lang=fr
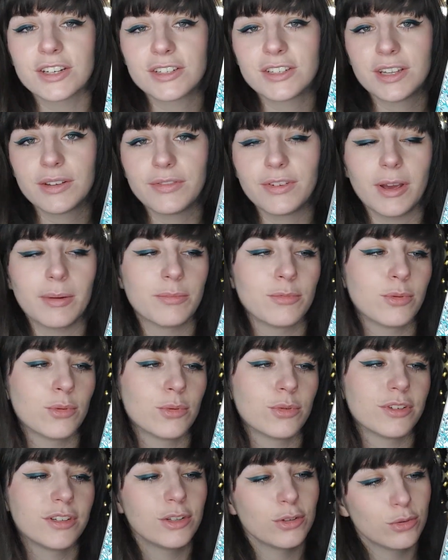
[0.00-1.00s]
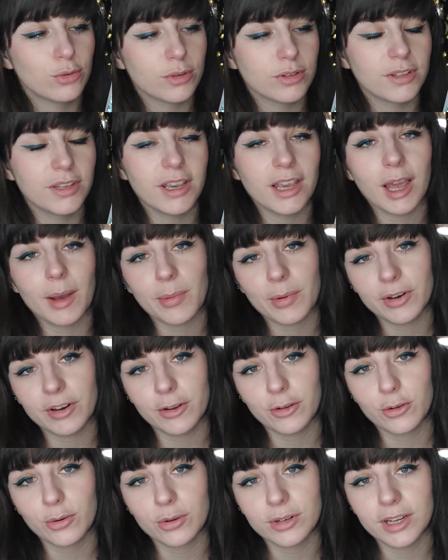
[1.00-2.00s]
Ces femmes vont discuter, apprendre
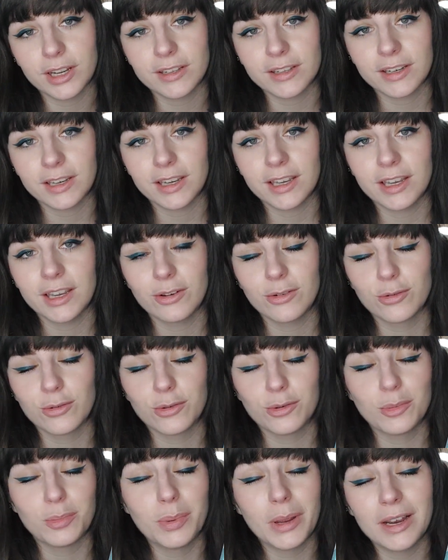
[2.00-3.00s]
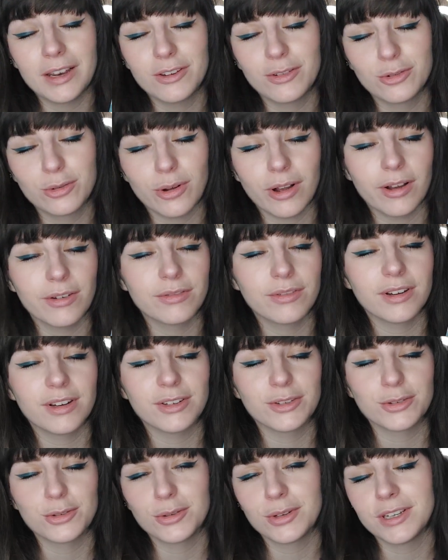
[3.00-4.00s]
à se connaître et une belle histoire
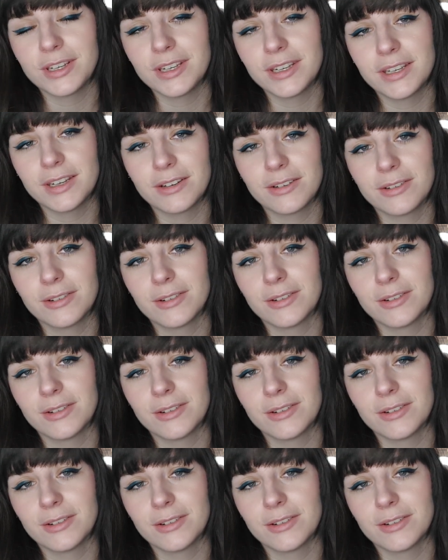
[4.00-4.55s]
va se lier